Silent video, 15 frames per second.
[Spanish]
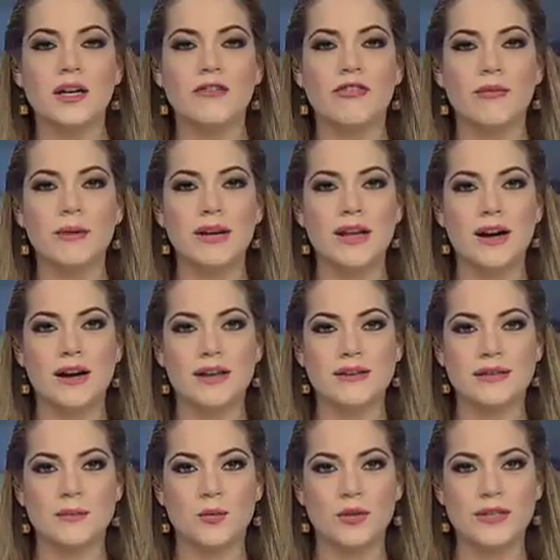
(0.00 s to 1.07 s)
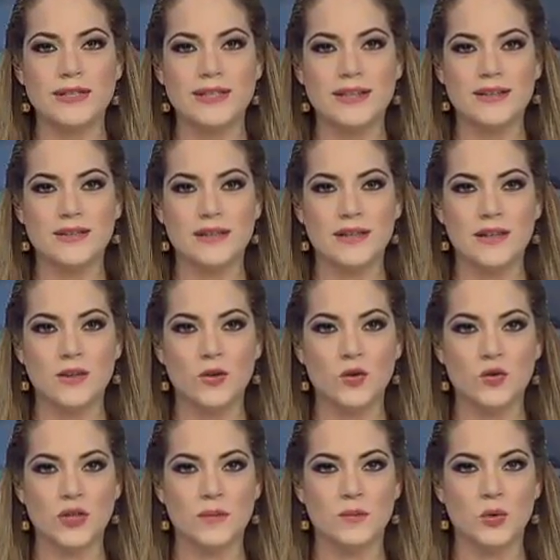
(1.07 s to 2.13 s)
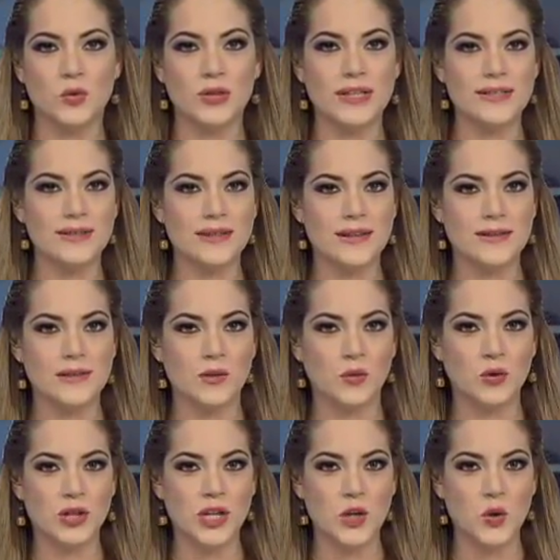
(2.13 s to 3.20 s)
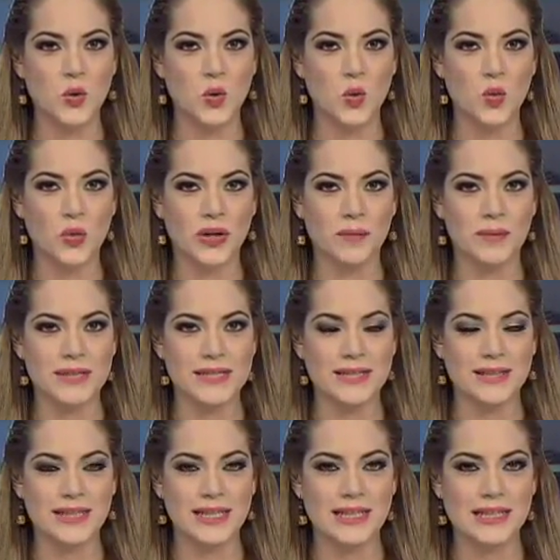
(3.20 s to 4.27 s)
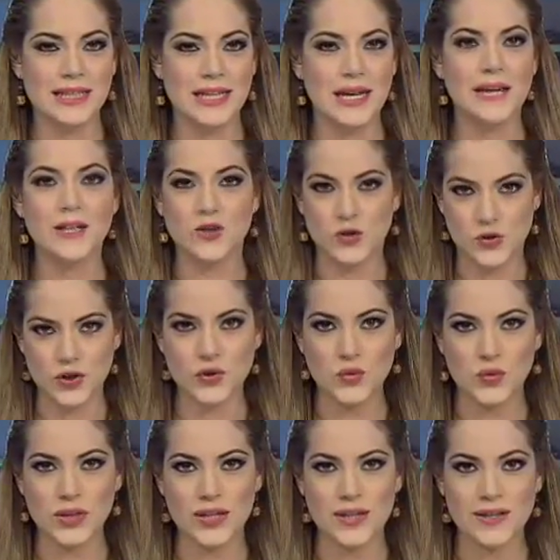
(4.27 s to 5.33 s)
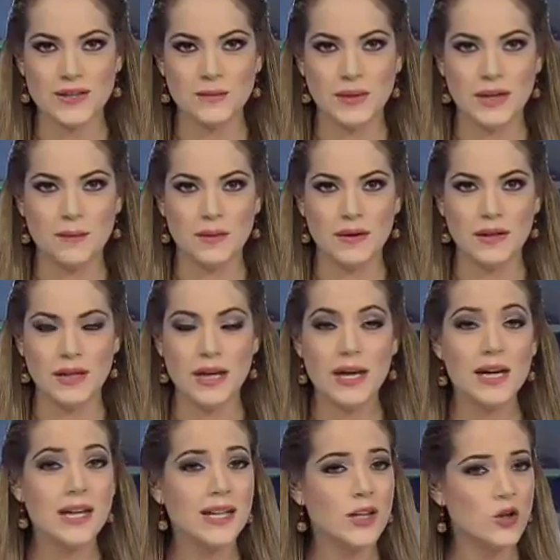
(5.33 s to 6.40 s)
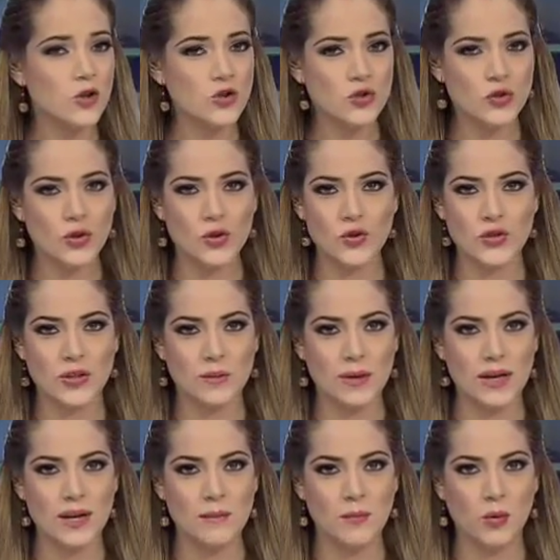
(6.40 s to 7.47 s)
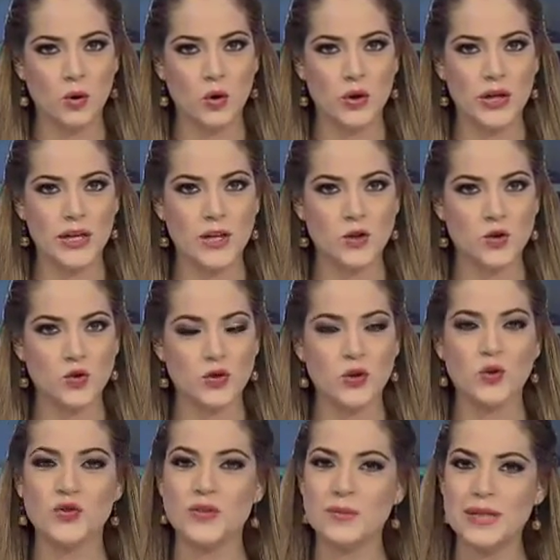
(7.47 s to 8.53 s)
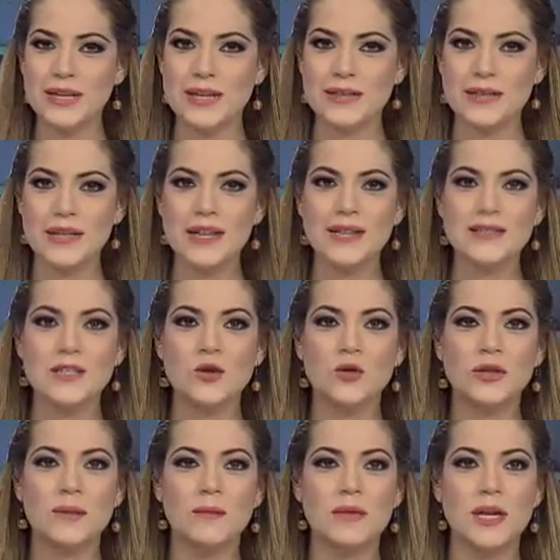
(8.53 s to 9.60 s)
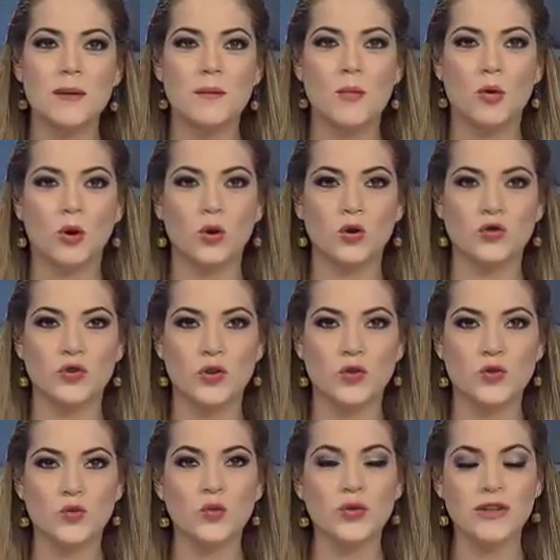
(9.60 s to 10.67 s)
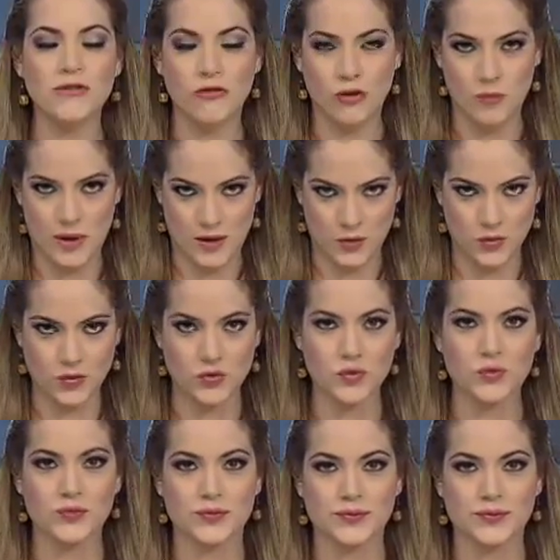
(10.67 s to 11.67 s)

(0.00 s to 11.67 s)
Familiares de policías heridos en protesta se reunieron con un representante de las Naciones Unidas para pedir que no solo se velen por los derechos de los civiles, sino también por los de los uniformados.